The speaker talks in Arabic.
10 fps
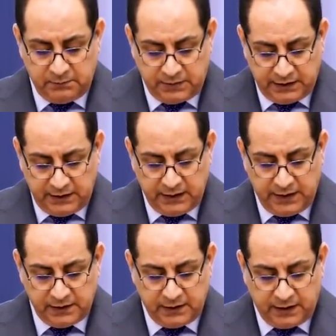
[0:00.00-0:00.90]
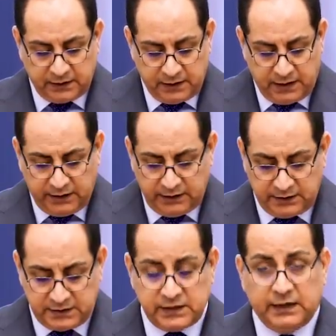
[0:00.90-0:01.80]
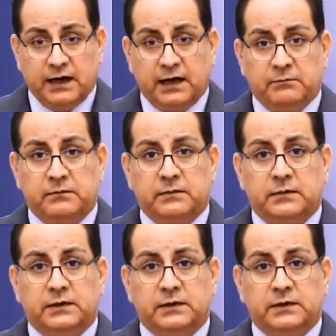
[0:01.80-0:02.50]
بديلا عن قاعدة السلام